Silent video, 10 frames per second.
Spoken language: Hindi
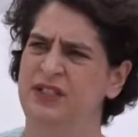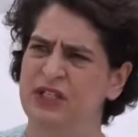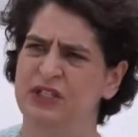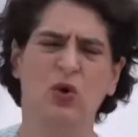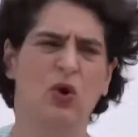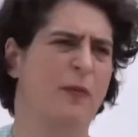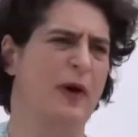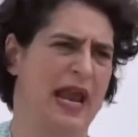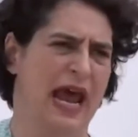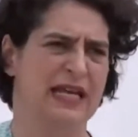चीजों को
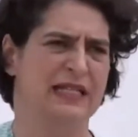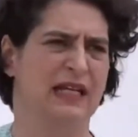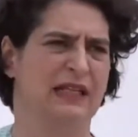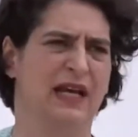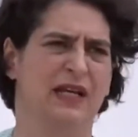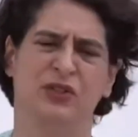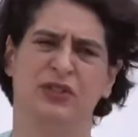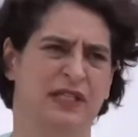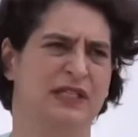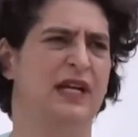फैलाया जाता है जो
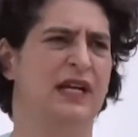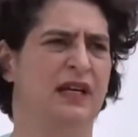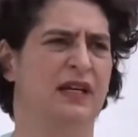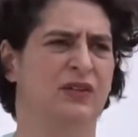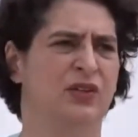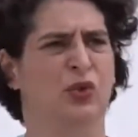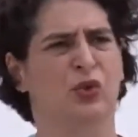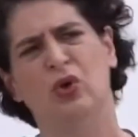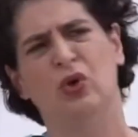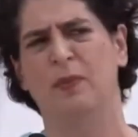सच नहीं है
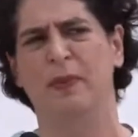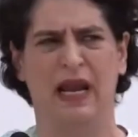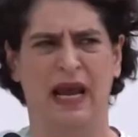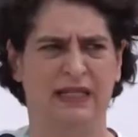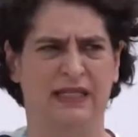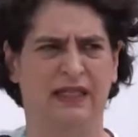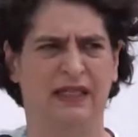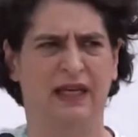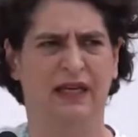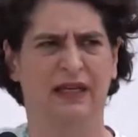झूठों को फैलाया
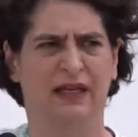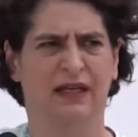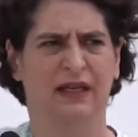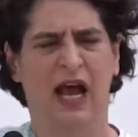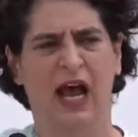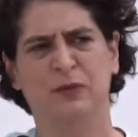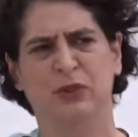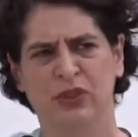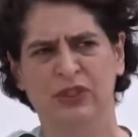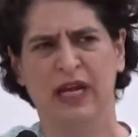जाता है आप
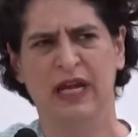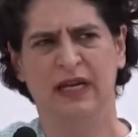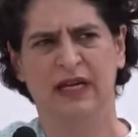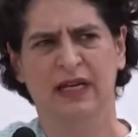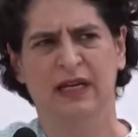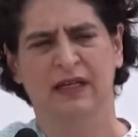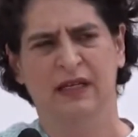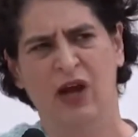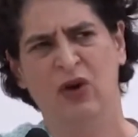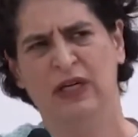सोचिए
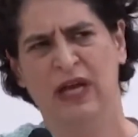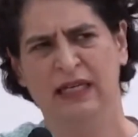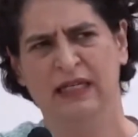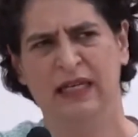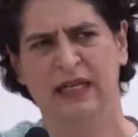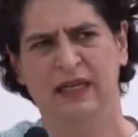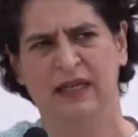राहुल गांधी